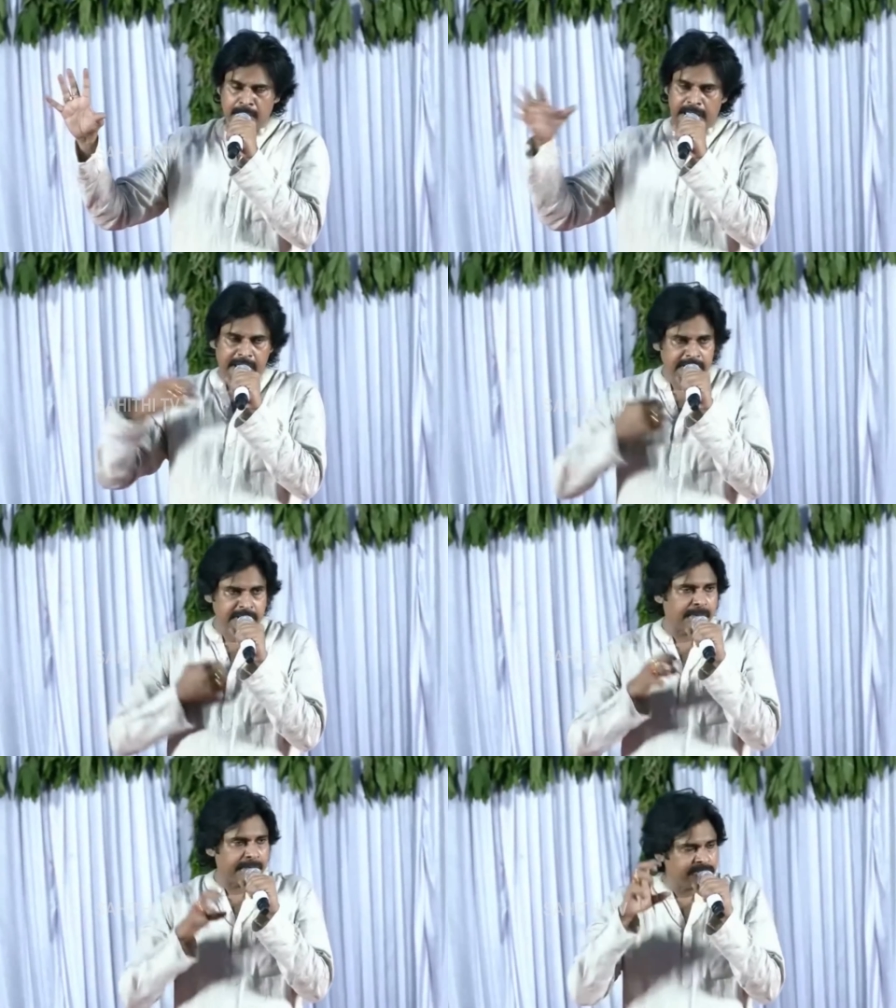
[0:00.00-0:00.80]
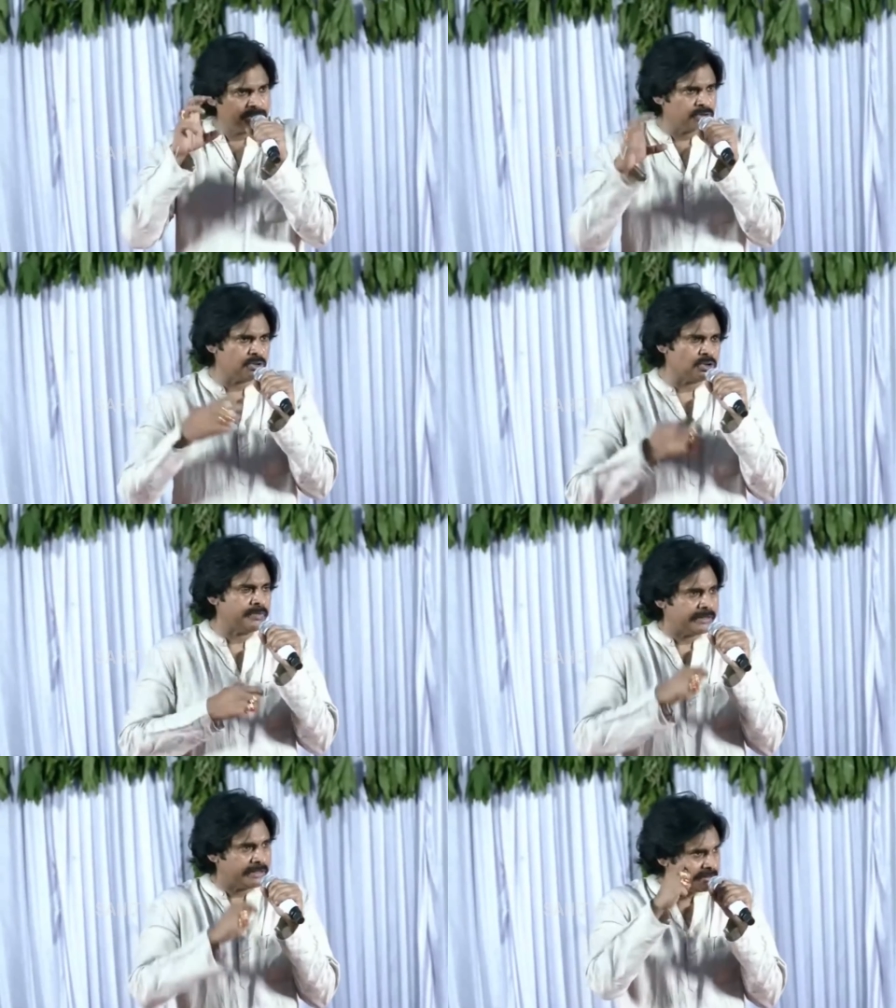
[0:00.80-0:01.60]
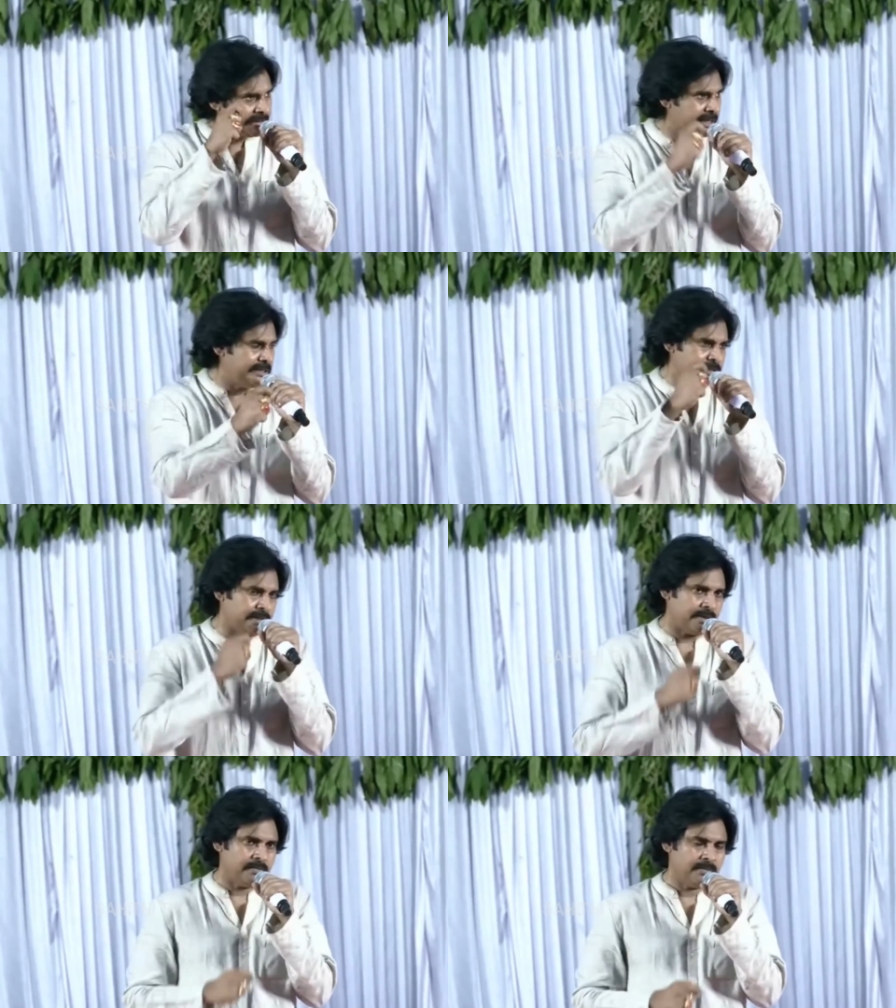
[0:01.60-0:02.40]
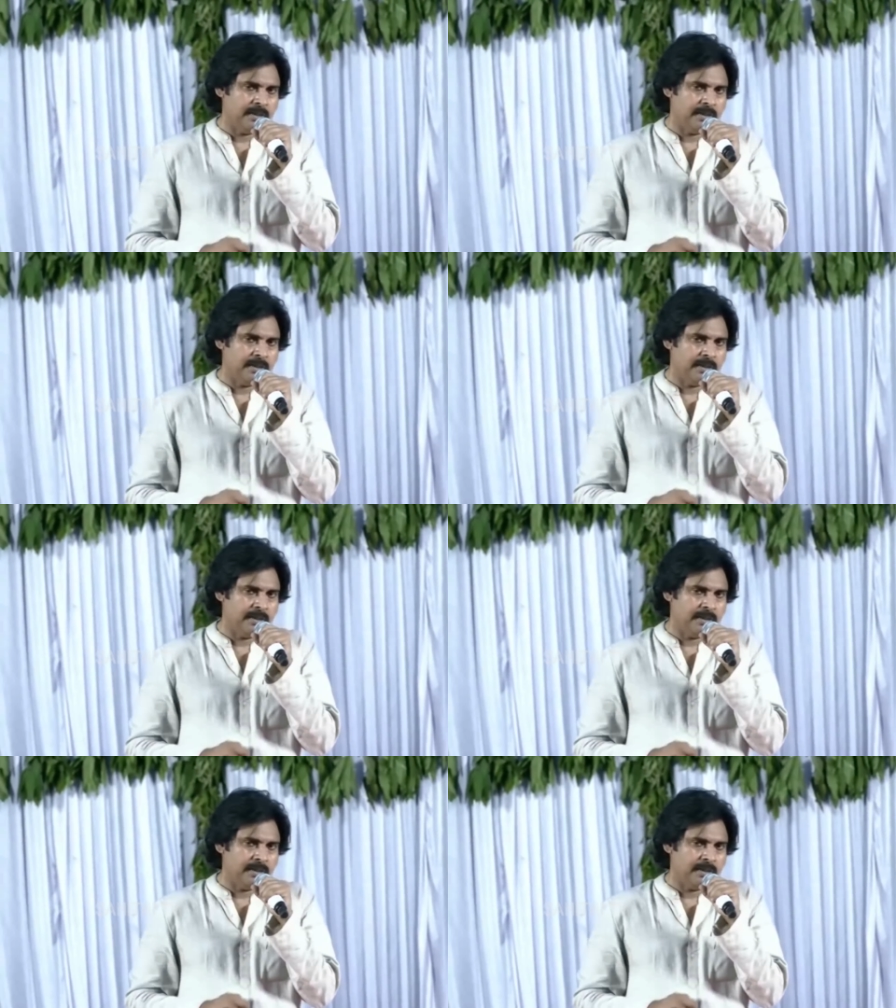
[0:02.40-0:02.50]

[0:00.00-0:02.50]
అలాంటి పరిస్థితి వచ్చిన రోజున మీ అందరికి తెలియజేస్తాను